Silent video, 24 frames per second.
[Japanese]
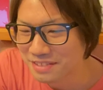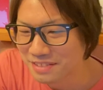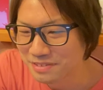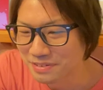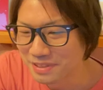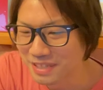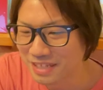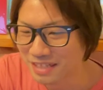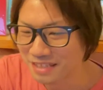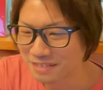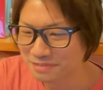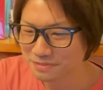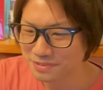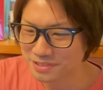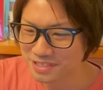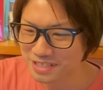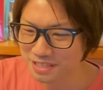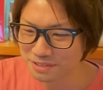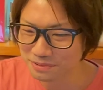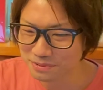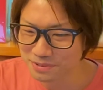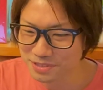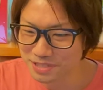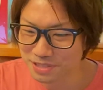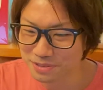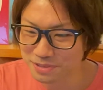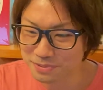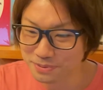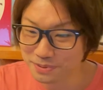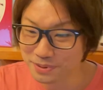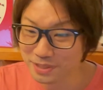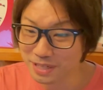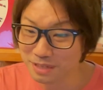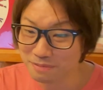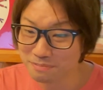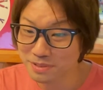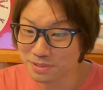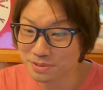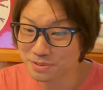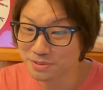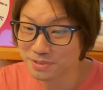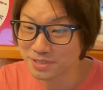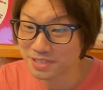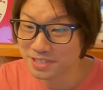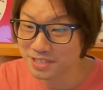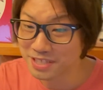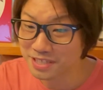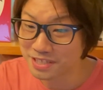るが福ちゃんとチェルをガン見す
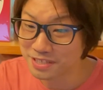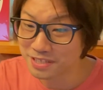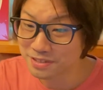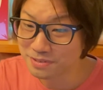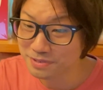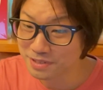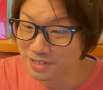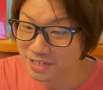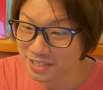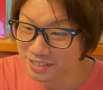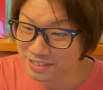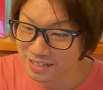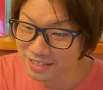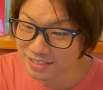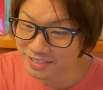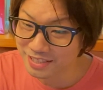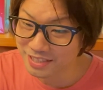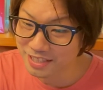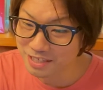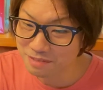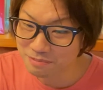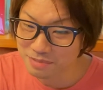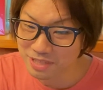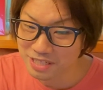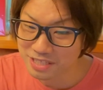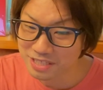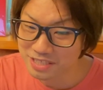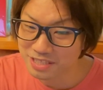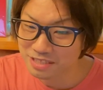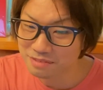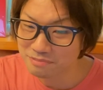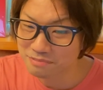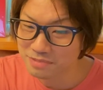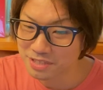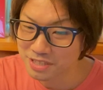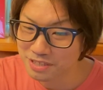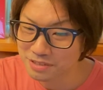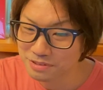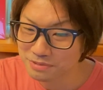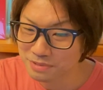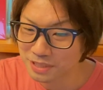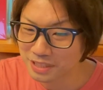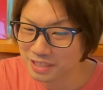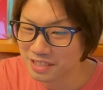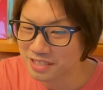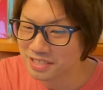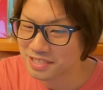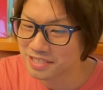る気でいるがなぜかまーちゃん見てる
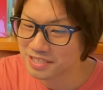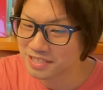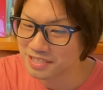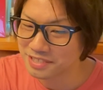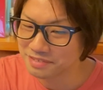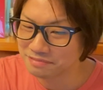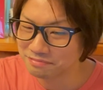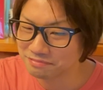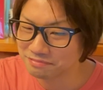私